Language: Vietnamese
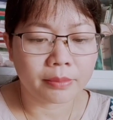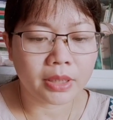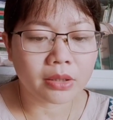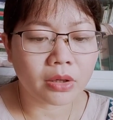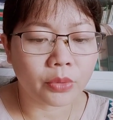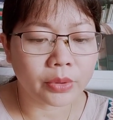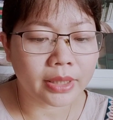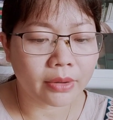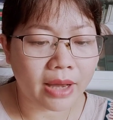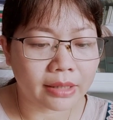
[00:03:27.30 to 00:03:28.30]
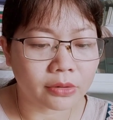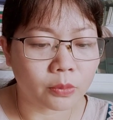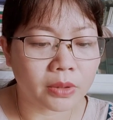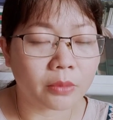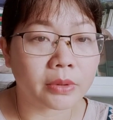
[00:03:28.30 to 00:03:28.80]
Biết có đuổi theo anh
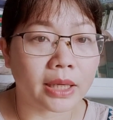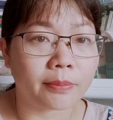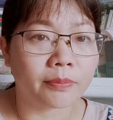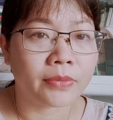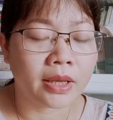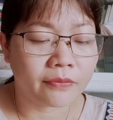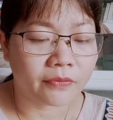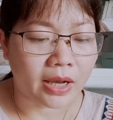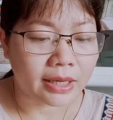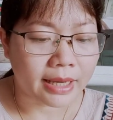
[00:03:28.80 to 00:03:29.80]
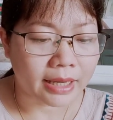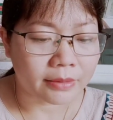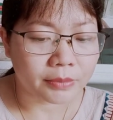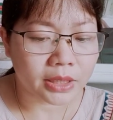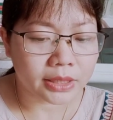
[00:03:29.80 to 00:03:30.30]
cũng không kịp. vả lại,
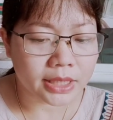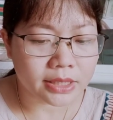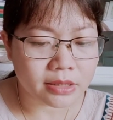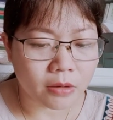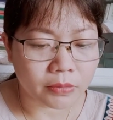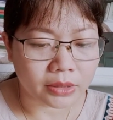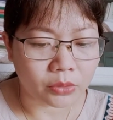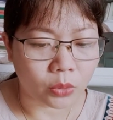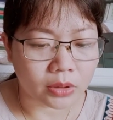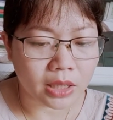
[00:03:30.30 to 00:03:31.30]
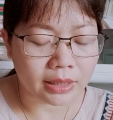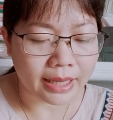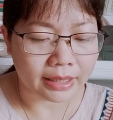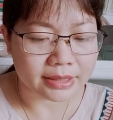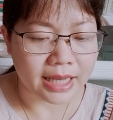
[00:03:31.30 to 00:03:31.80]
bên kia sông đã thuộc đất
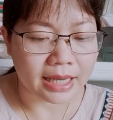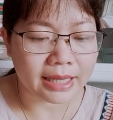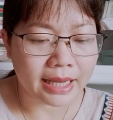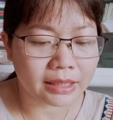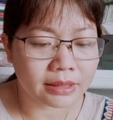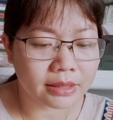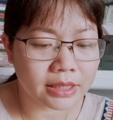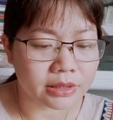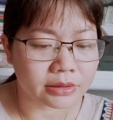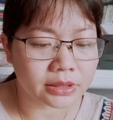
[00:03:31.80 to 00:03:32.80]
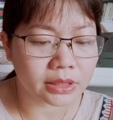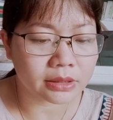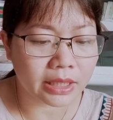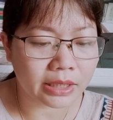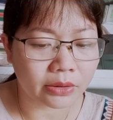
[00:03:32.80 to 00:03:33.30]
làng, xã khác, lý trưởng tức
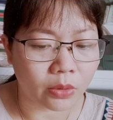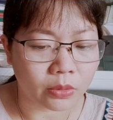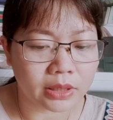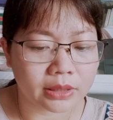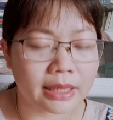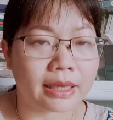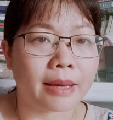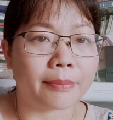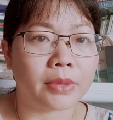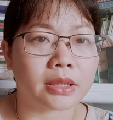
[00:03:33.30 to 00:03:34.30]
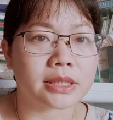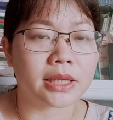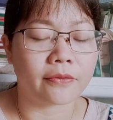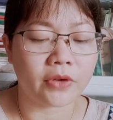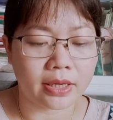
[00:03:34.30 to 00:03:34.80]
điên ruột nhưng đành thậm mực
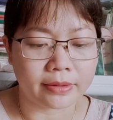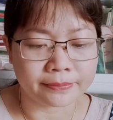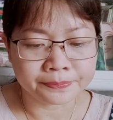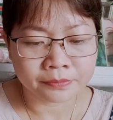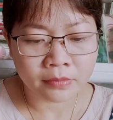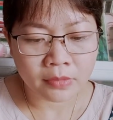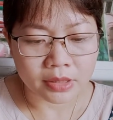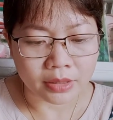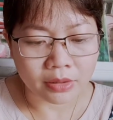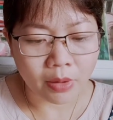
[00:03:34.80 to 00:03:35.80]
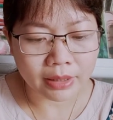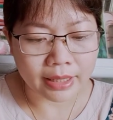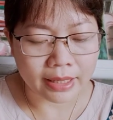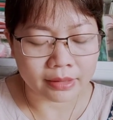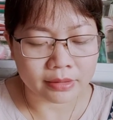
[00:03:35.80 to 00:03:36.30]
trở về chỉnh thoát
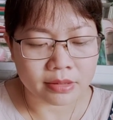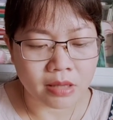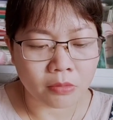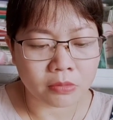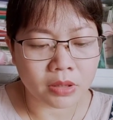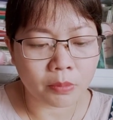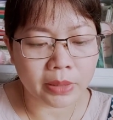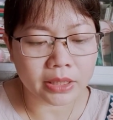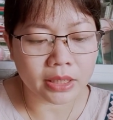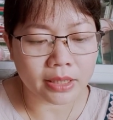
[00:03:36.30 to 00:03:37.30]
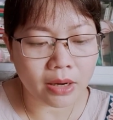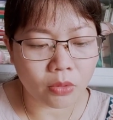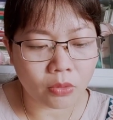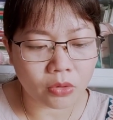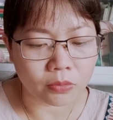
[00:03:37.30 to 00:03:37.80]
nạn xong không biết đi
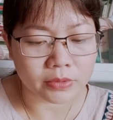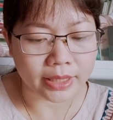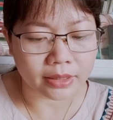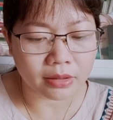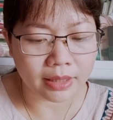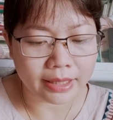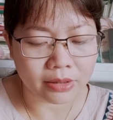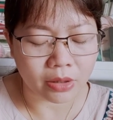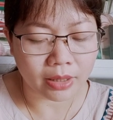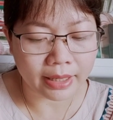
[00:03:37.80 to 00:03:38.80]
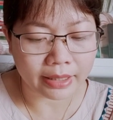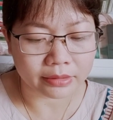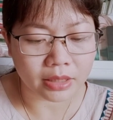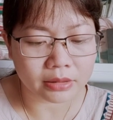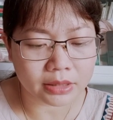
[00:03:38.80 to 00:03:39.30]
đâu cũng chẳng có ai họ
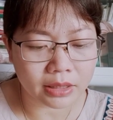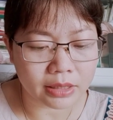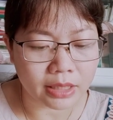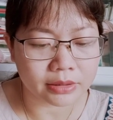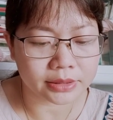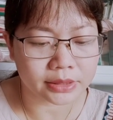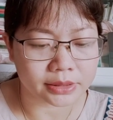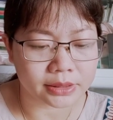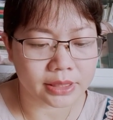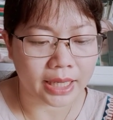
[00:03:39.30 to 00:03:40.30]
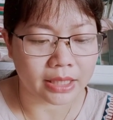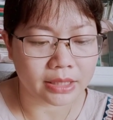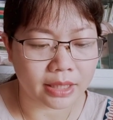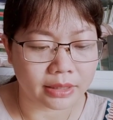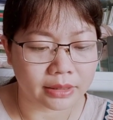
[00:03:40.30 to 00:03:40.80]
hàng thân thích để nương tựa cậy
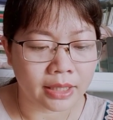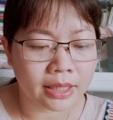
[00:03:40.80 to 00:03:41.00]
nhờ